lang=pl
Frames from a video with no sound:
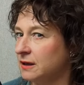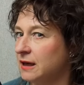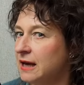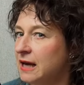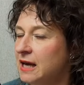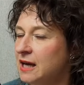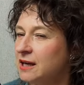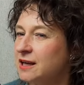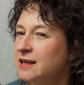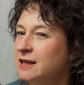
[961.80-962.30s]

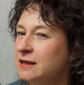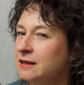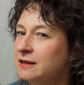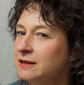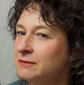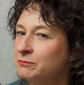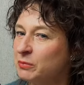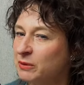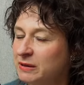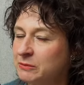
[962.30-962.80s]
tak, tak. I,
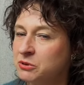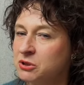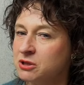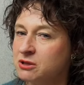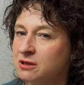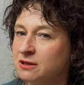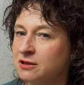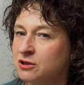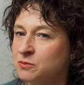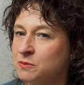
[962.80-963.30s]
I powiem ci,
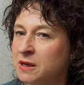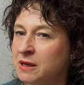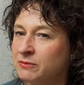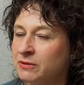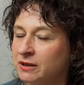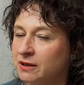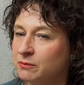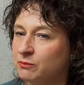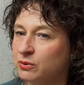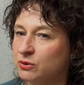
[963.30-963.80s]
że też miałam
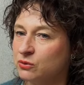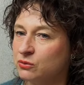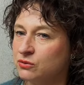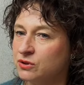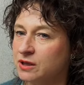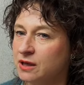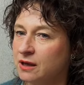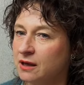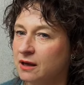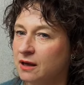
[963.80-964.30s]
takie
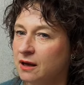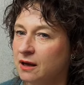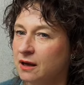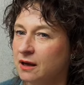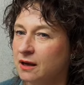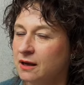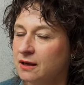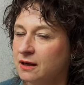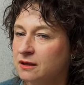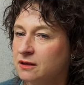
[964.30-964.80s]
poczucie
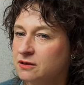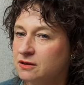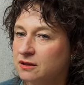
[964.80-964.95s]
jakiejś